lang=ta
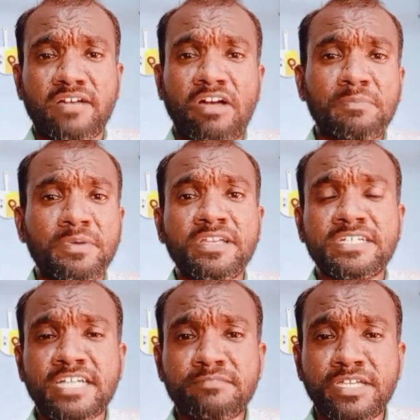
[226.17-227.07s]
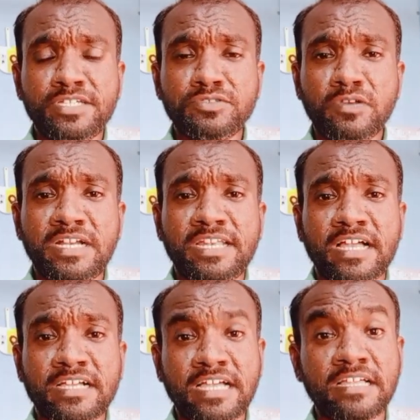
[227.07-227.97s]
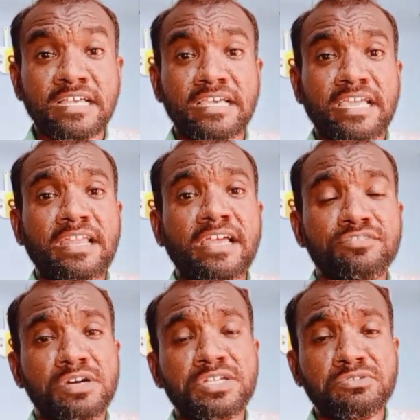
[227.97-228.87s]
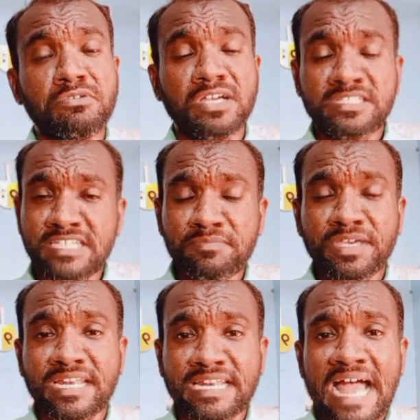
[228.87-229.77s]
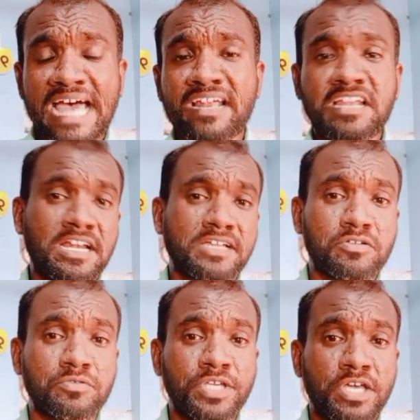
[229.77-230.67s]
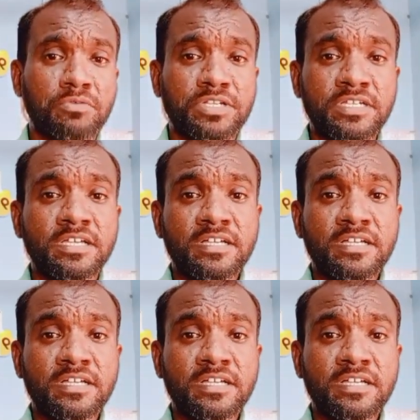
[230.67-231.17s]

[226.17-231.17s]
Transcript: வாய்ப்பு இருக்குது அப்படின்னு சொல்லிடுறாங்க ஏன்னா இது மருத்துவ உலகத்தில் மிக ரேராக நடக்கக்கூடிய ஒரு